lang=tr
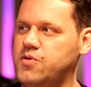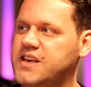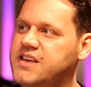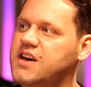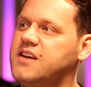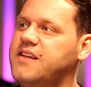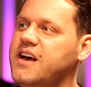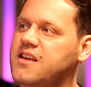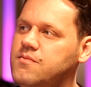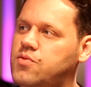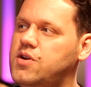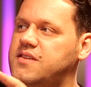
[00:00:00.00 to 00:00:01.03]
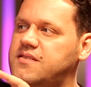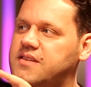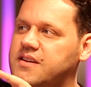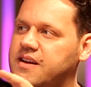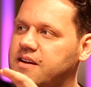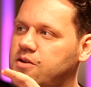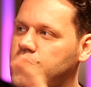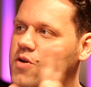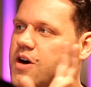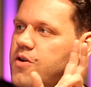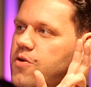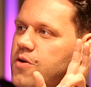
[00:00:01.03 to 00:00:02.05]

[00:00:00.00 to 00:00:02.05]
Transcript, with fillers: büyük iki aday Aynen bu öyle. listede. Yani Lukaku,